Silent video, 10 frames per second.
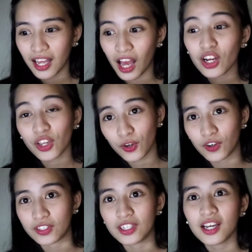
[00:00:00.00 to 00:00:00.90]
Ang ah,
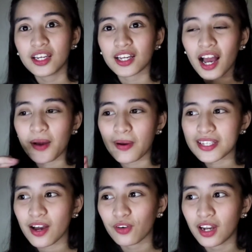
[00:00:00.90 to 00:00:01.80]
ngayon,
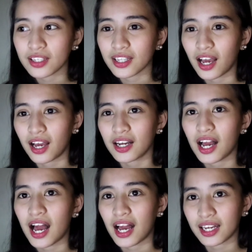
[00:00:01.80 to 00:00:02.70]
kakabasa ko lang
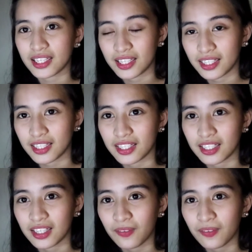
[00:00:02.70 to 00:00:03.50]
ng aking